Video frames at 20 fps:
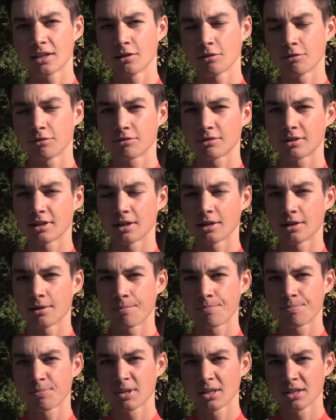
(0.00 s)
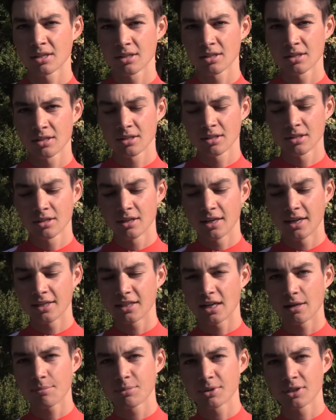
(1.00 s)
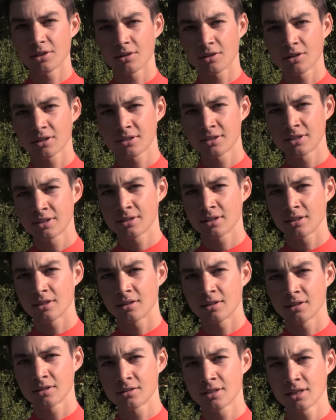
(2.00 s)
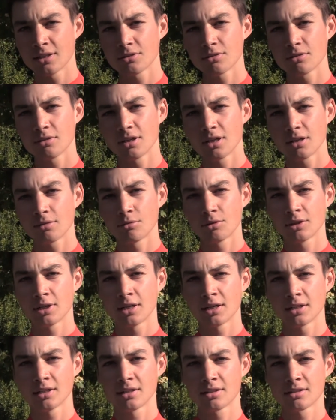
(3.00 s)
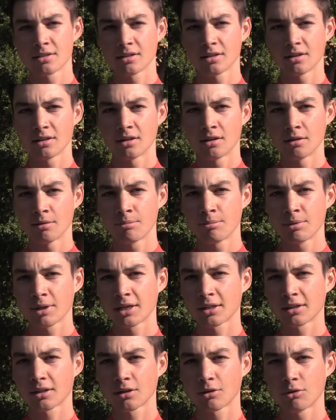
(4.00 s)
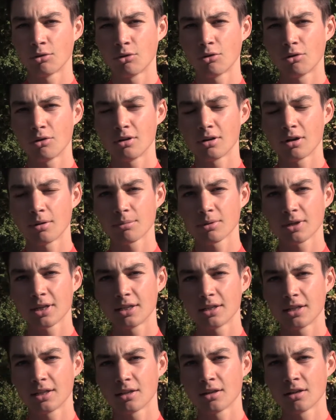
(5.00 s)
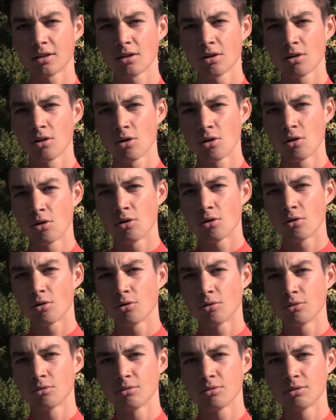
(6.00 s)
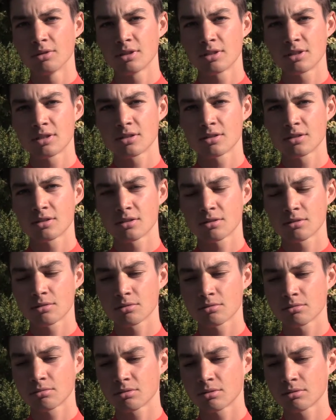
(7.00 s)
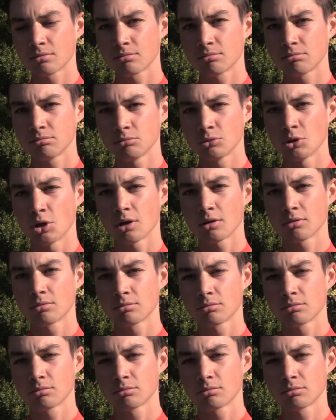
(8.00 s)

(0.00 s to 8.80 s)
auf der Etappe nach äh, Sestola, wo ich auch das äh, pinke Trikot holen habe können. Und ja.